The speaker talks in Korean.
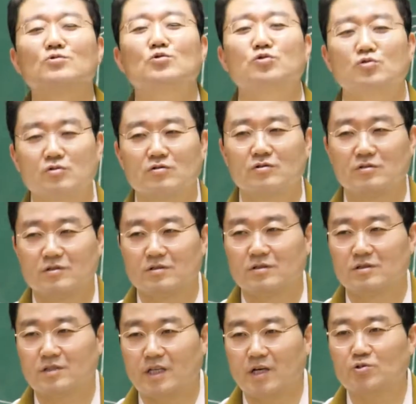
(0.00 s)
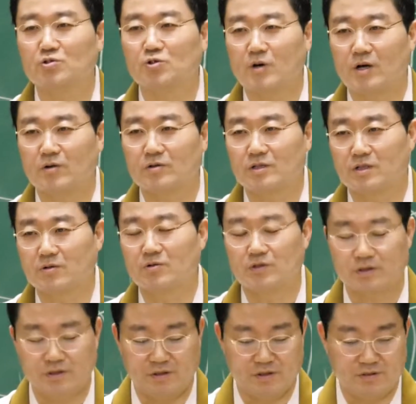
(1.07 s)
툭! 대중교하로
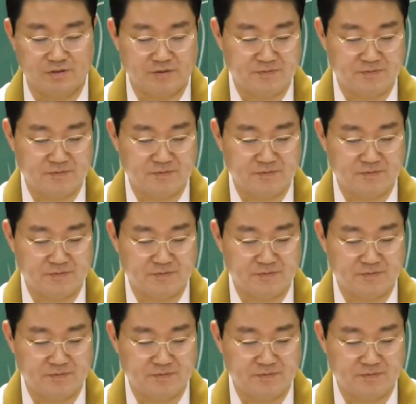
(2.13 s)
열어놓으신 거죠.